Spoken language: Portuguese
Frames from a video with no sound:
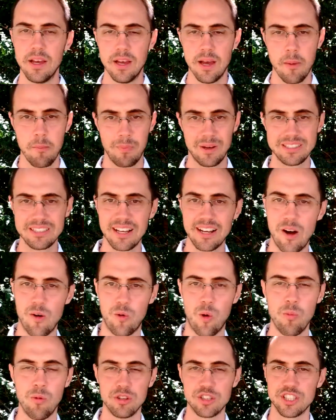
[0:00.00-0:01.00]
Mas legal,
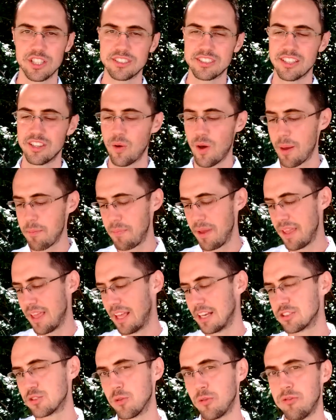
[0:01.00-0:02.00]
como eu disse, não é bem
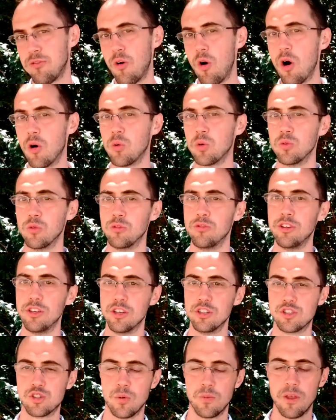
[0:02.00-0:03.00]
esse o foco do
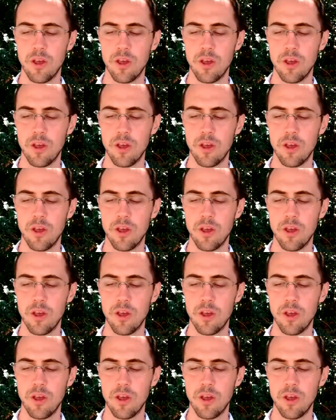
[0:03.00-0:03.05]
vídeo,